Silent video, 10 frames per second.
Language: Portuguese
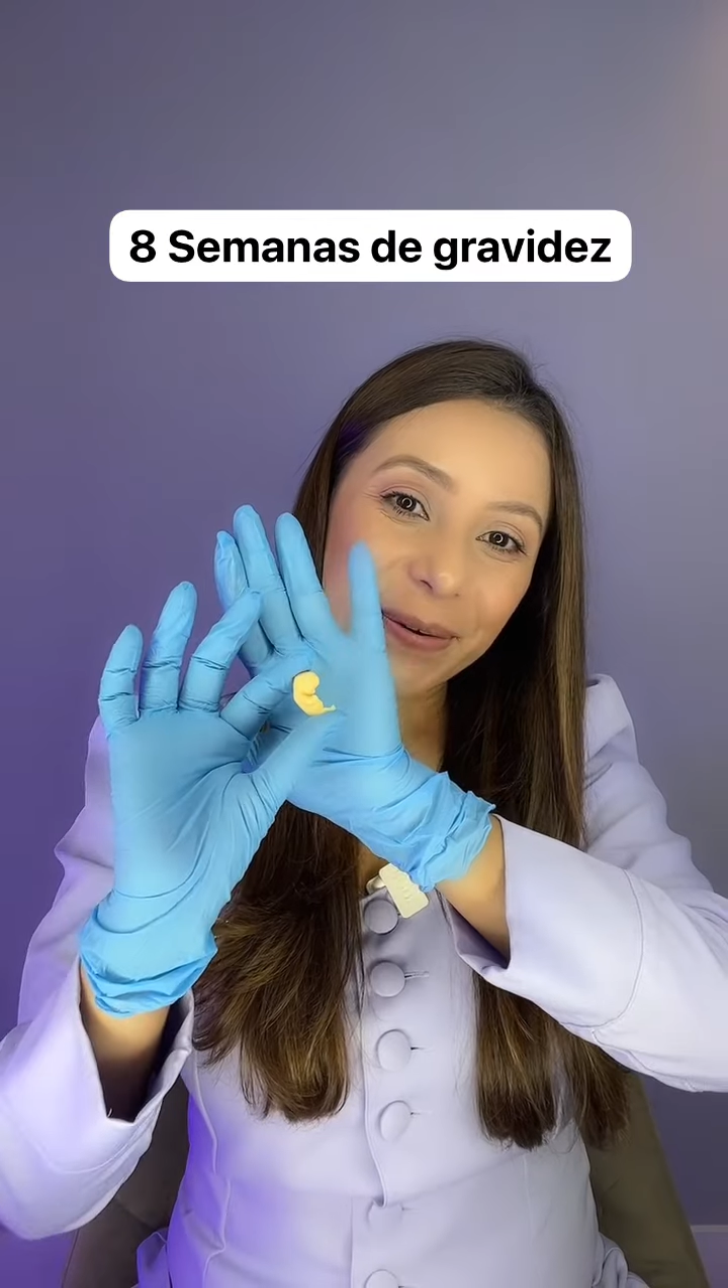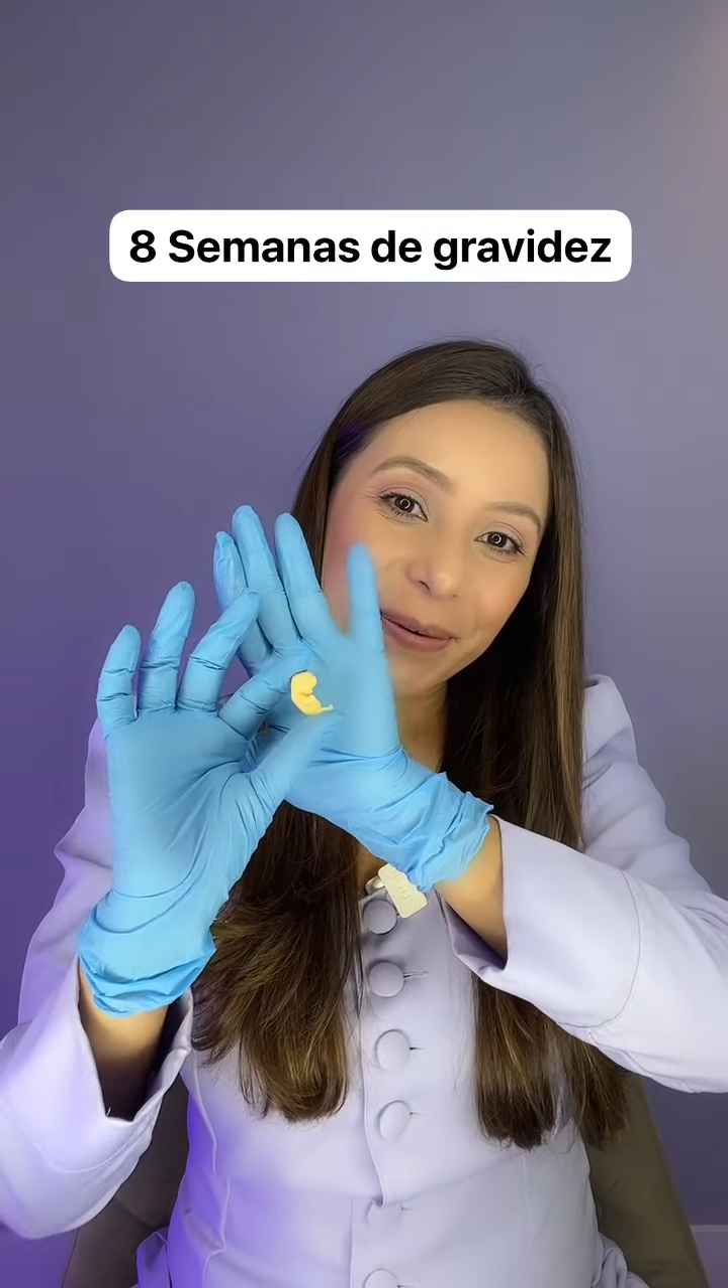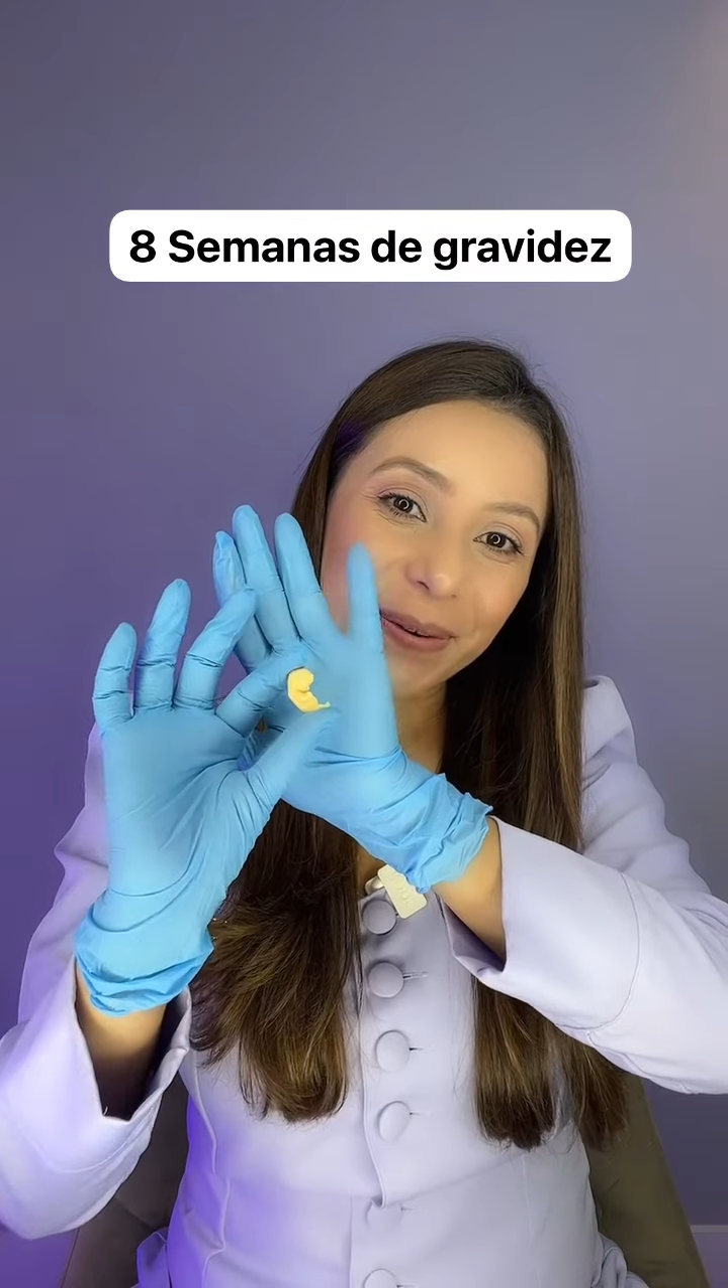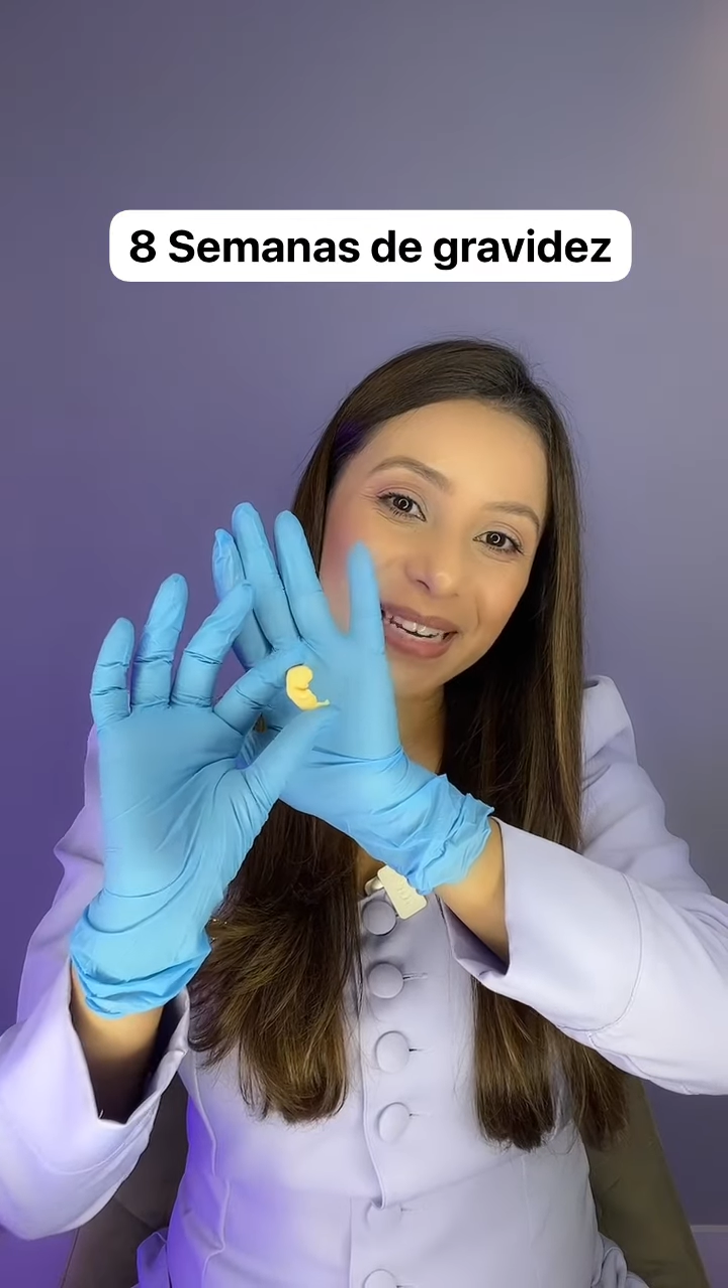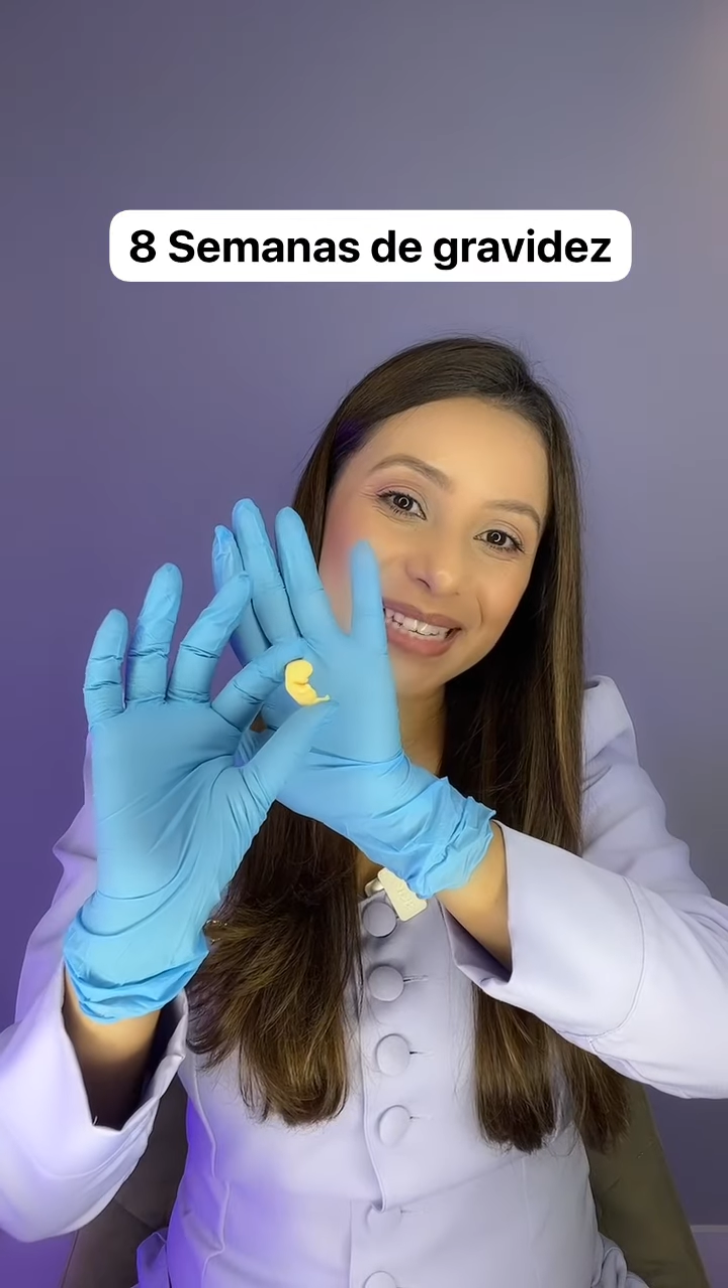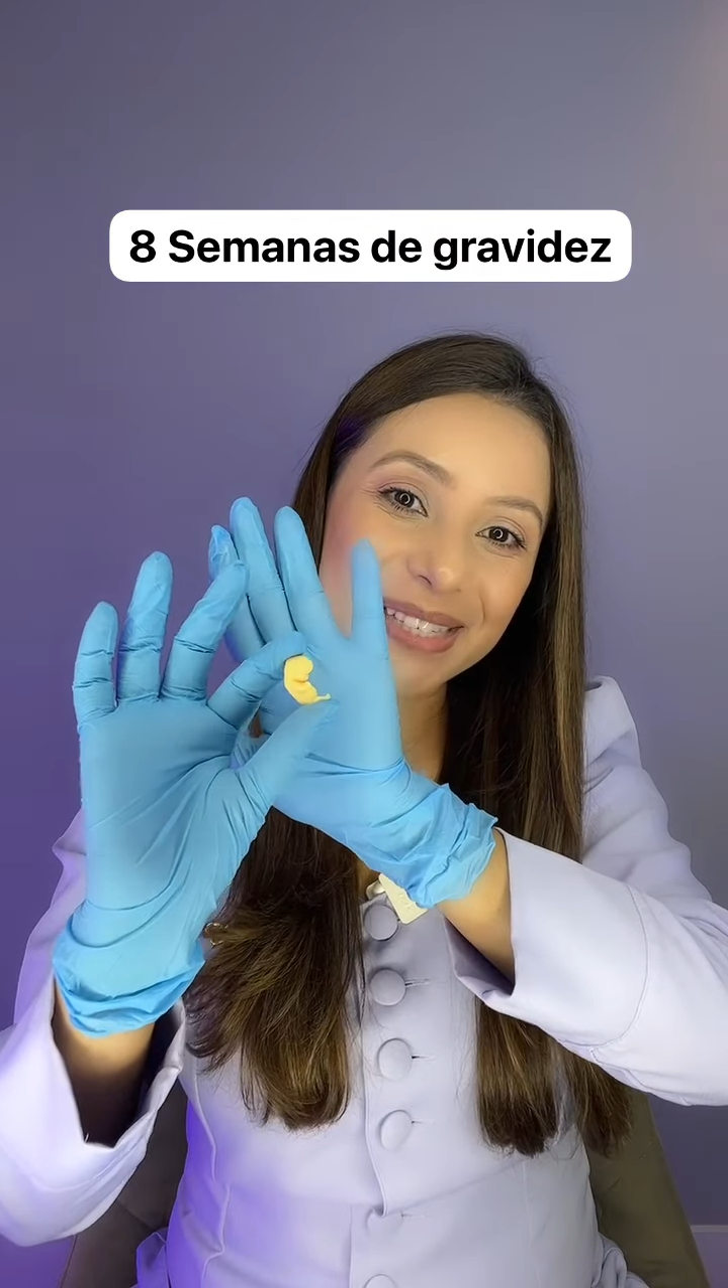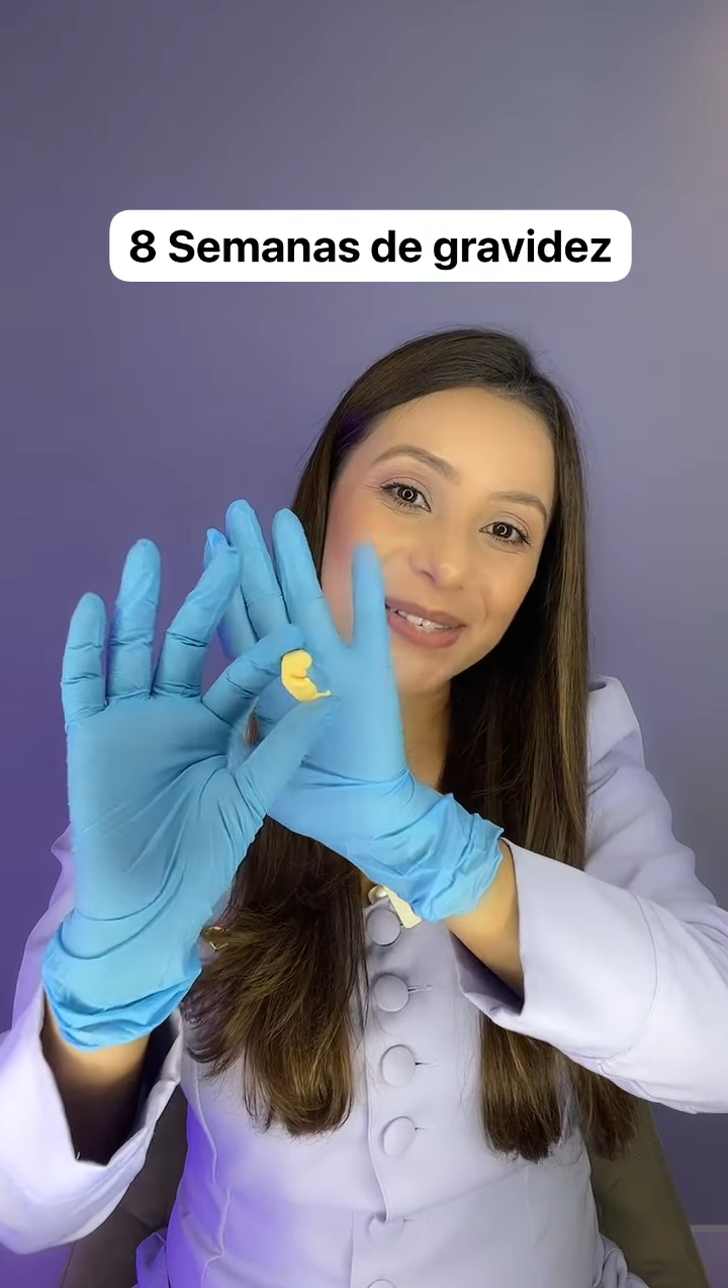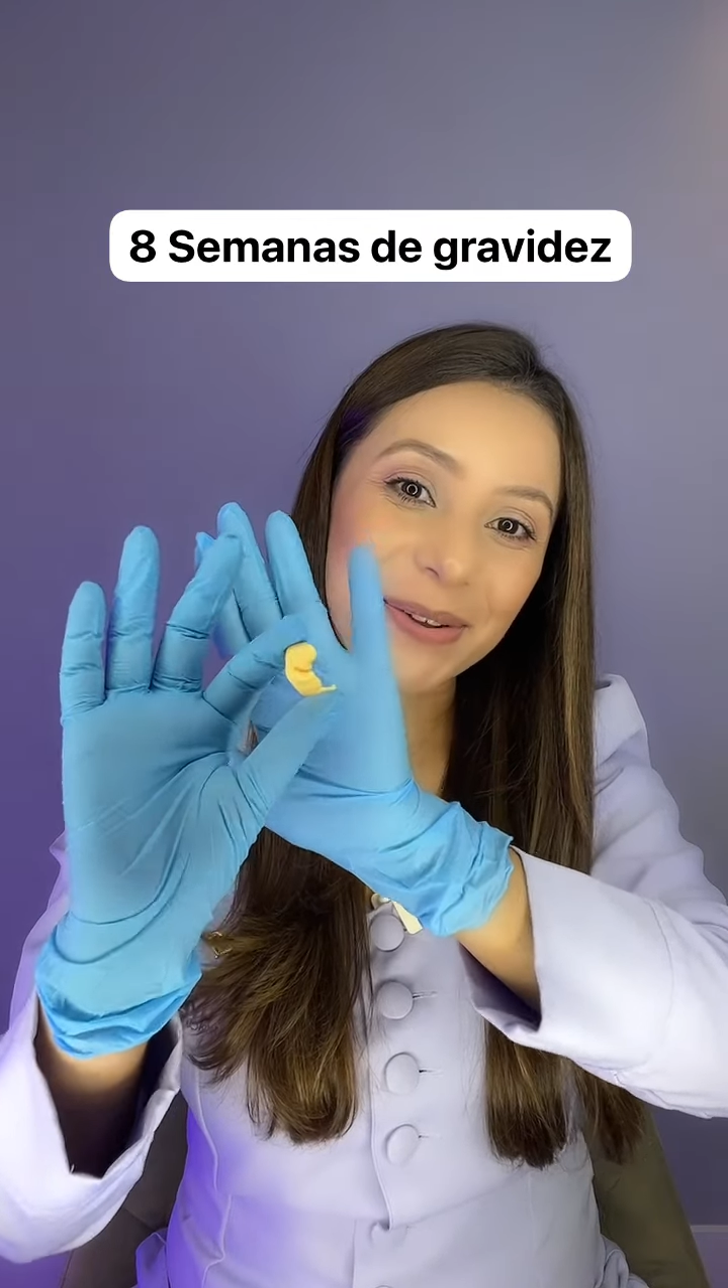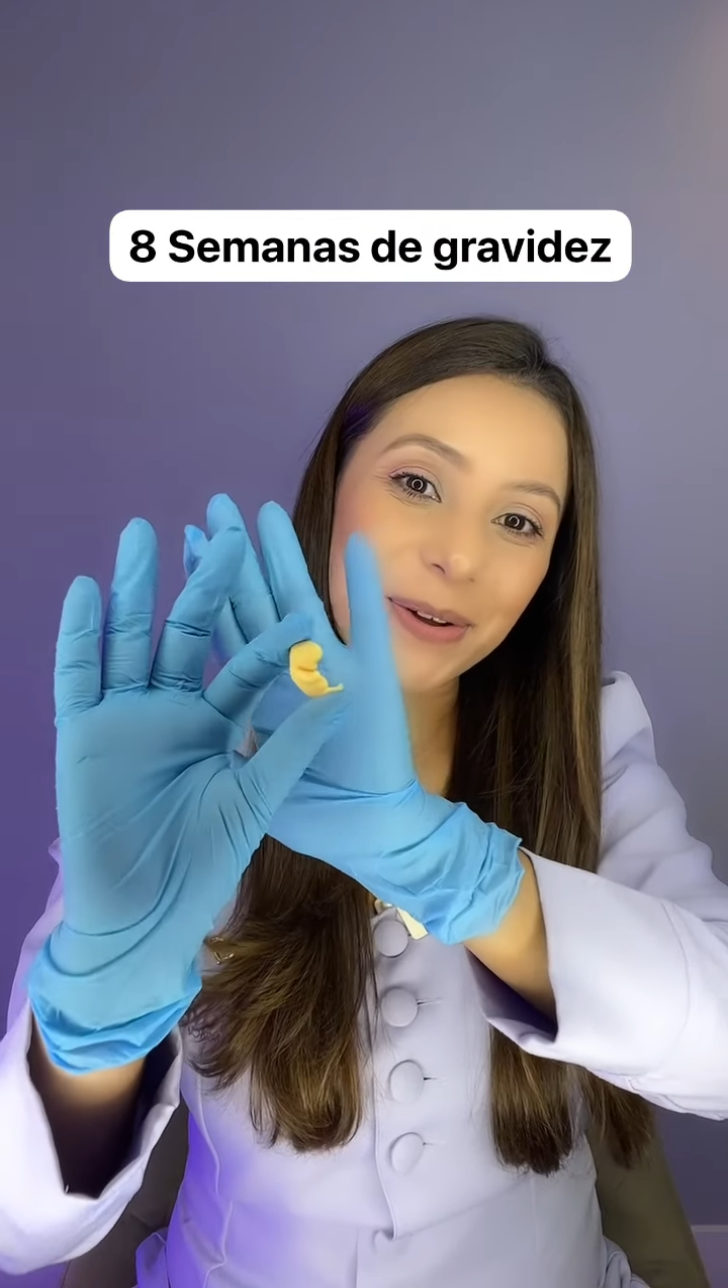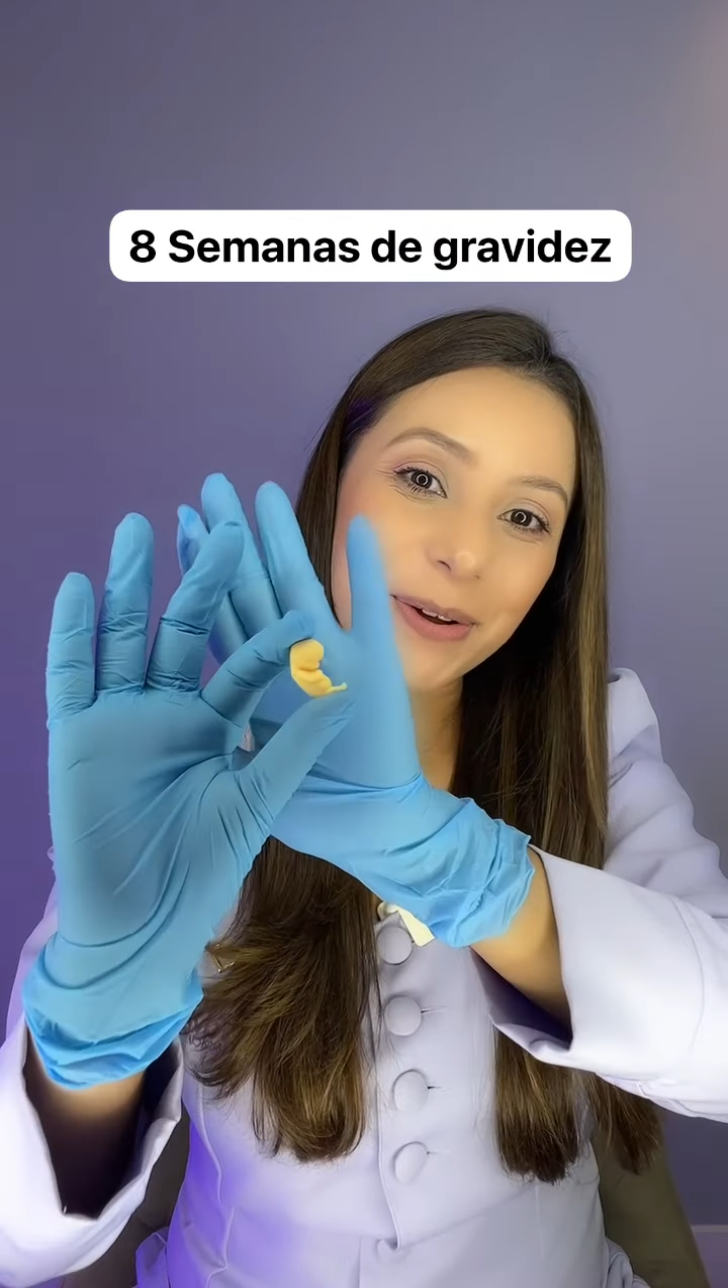Olha só